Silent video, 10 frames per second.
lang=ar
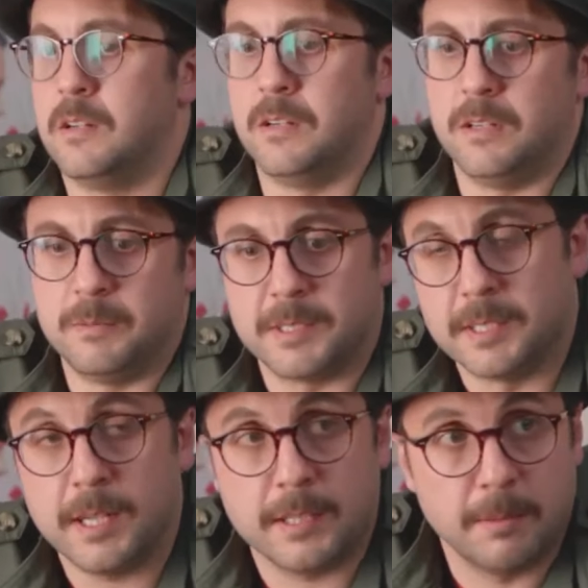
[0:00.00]
اه بس
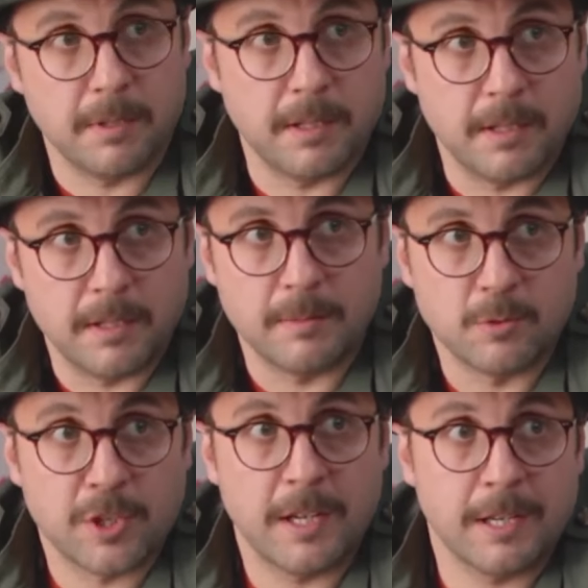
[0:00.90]
دي هتبقى
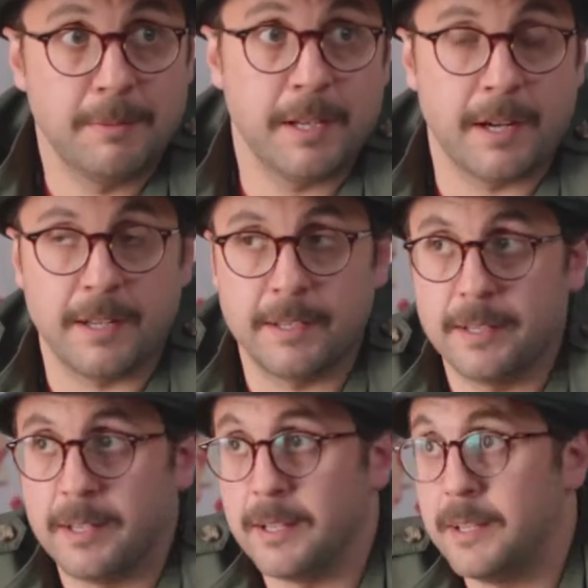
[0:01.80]
مشكله كبيره
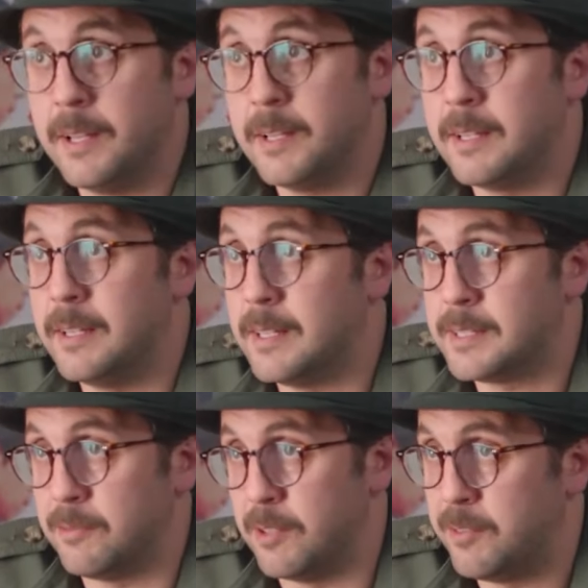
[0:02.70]
عندنا لان احنا
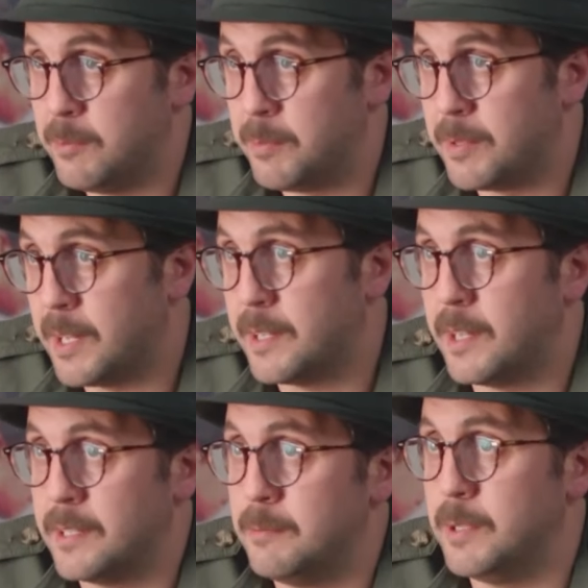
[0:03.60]
للاسف الفيلم بتاعنا
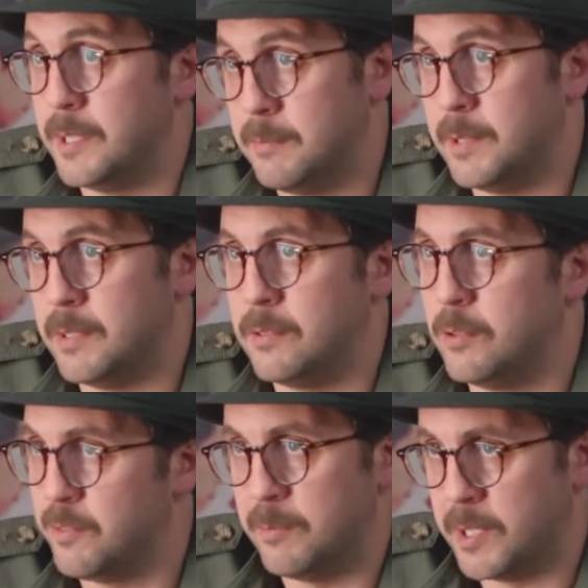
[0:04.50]
عن البني ادمين هو
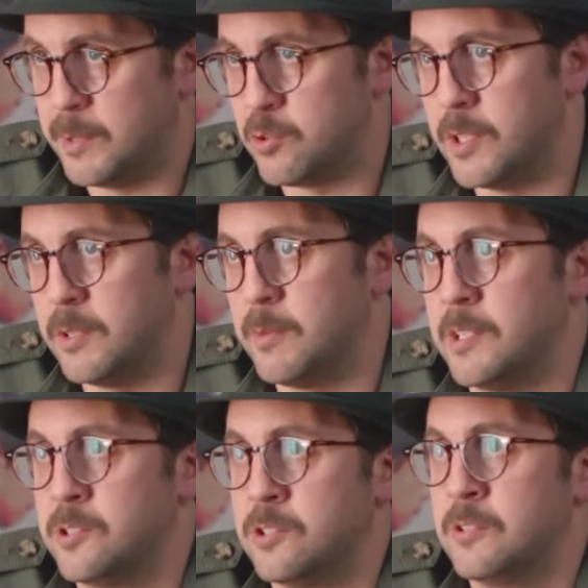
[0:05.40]
فيلم غريب شويه معلش